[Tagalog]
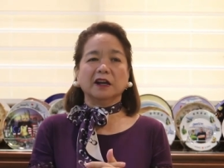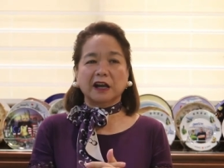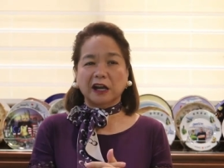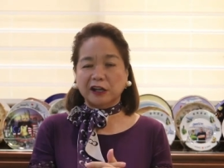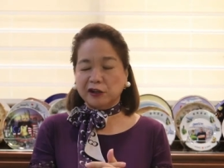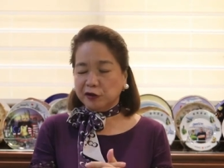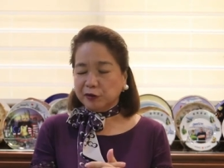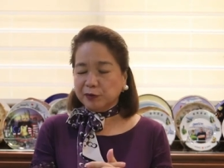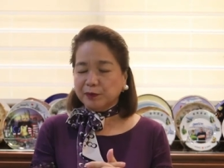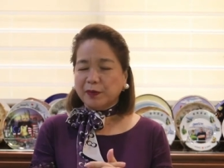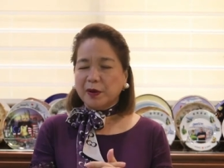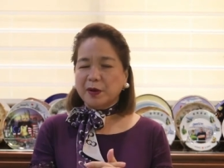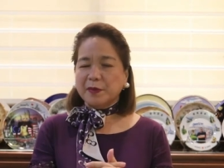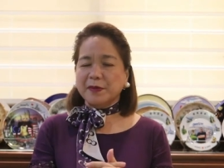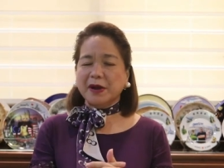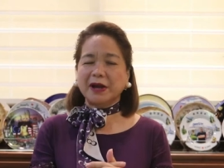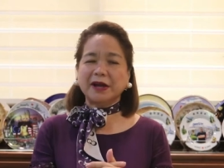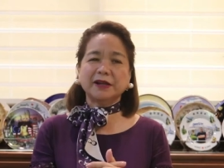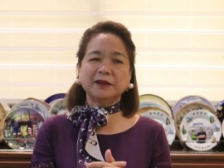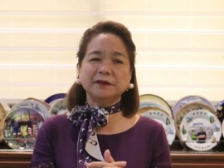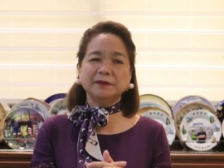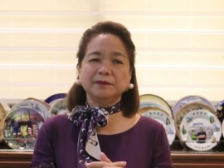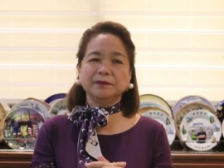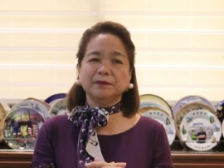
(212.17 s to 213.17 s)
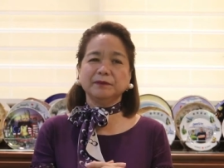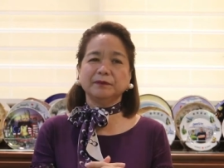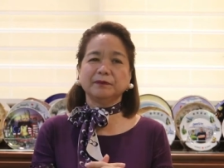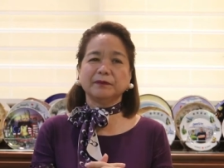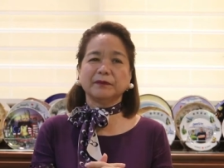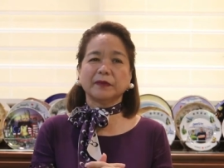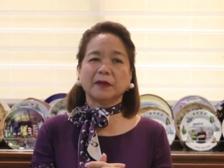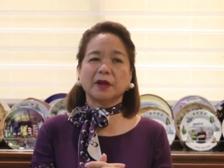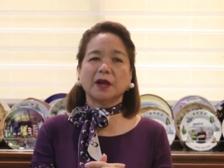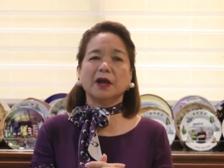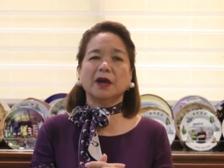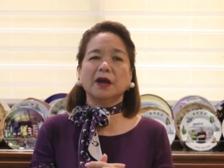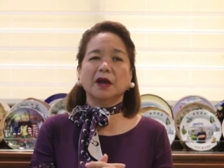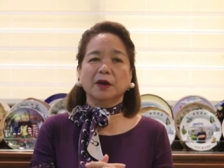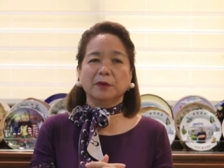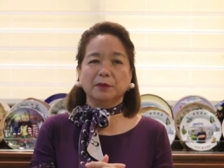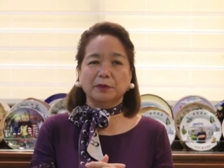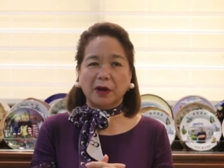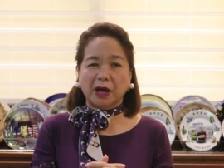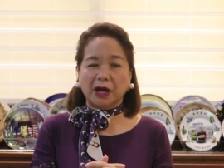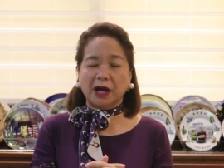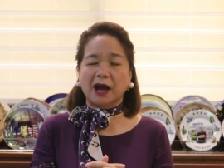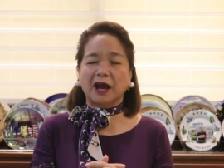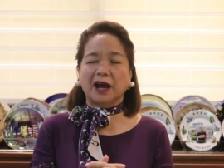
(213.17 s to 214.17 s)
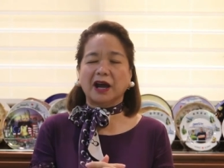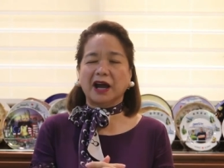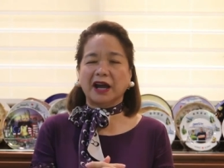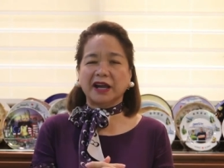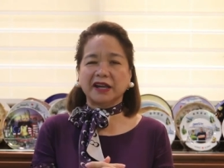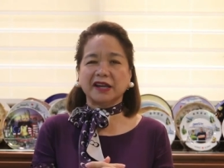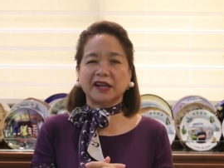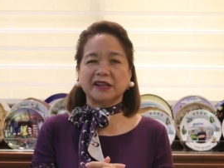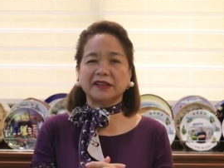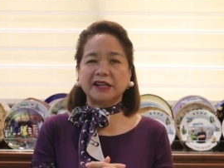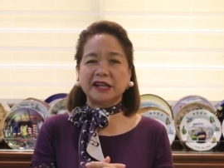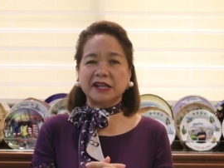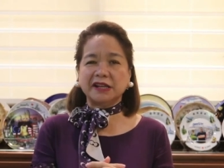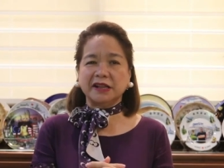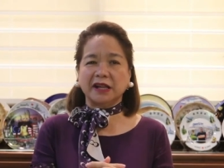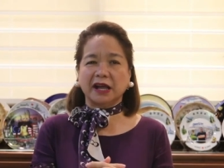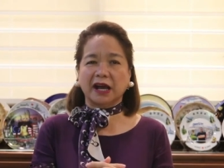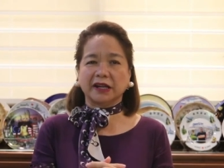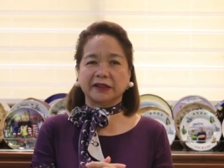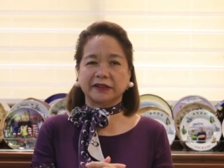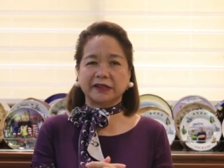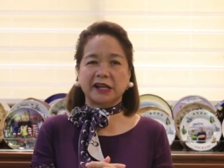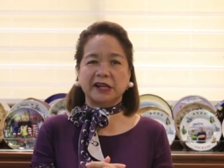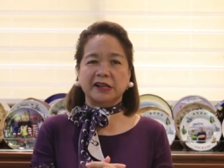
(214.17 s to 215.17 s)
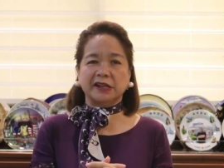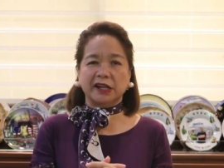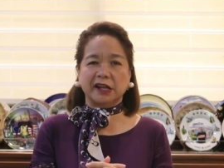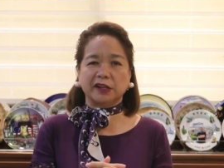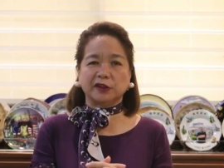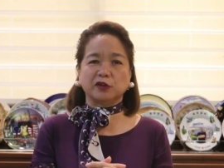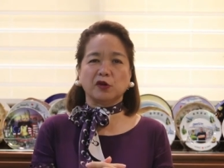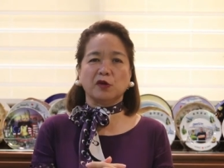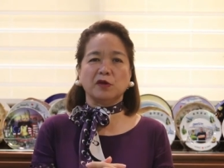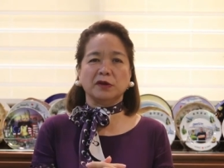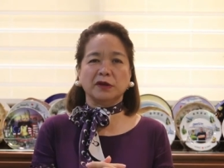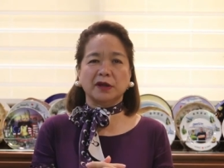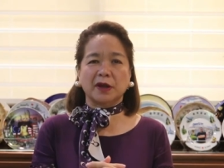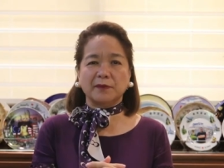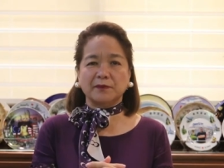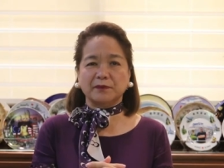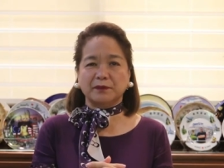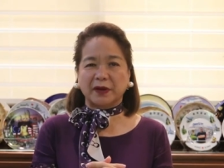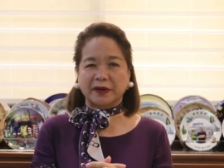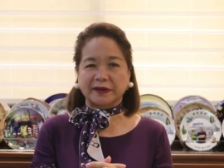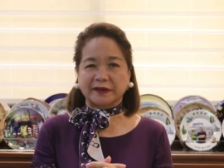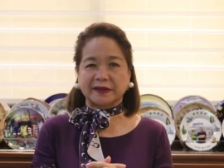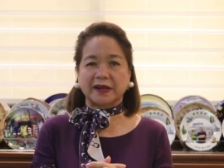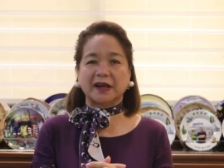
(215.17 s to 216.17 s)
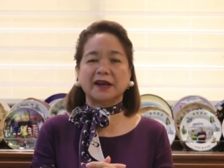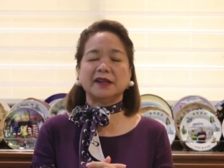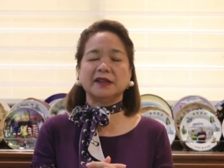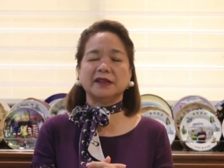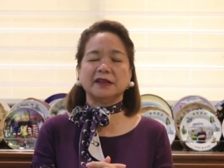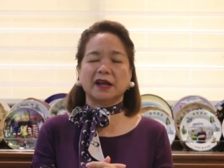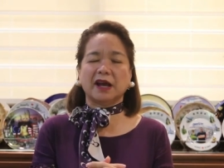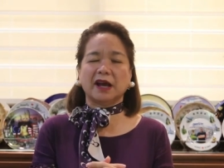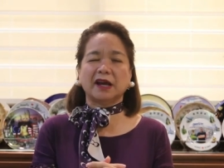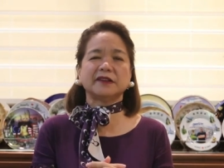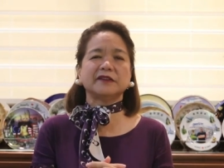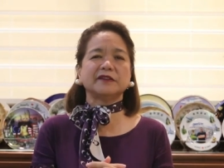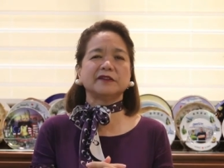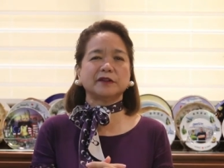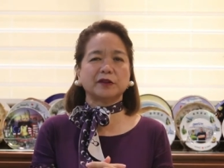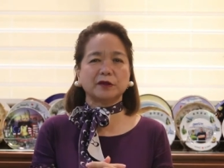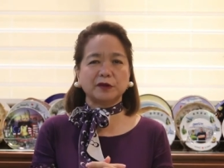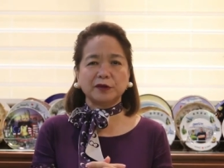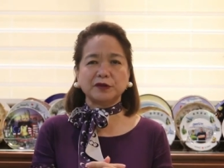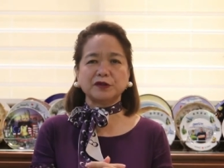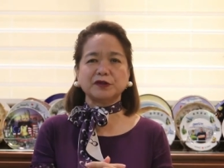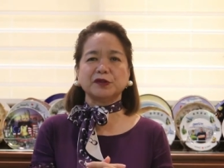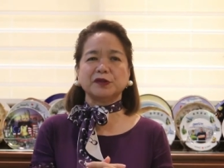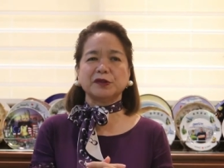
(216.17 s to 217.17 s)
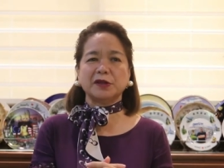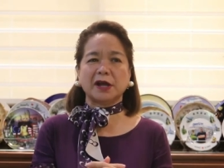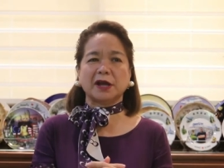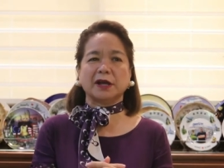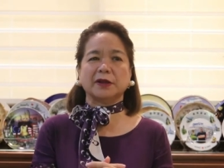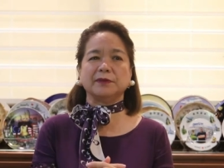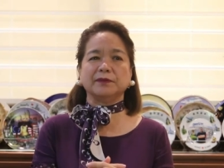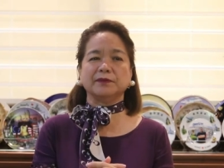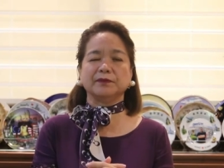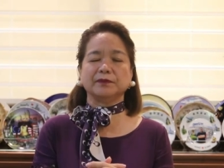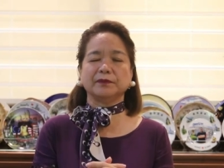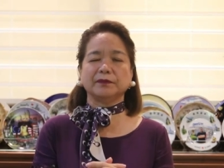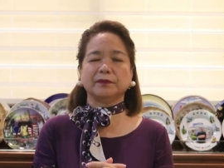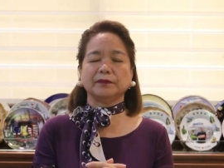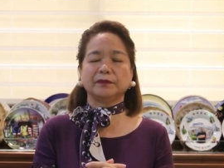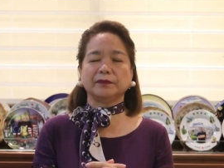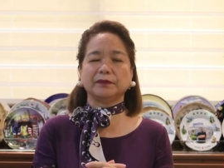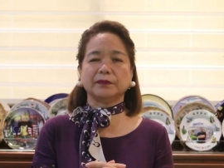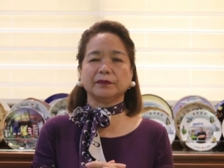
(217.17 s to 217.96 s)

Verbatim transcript: Ganun pa man, makakaya din natin itong lampasan at solusyonan.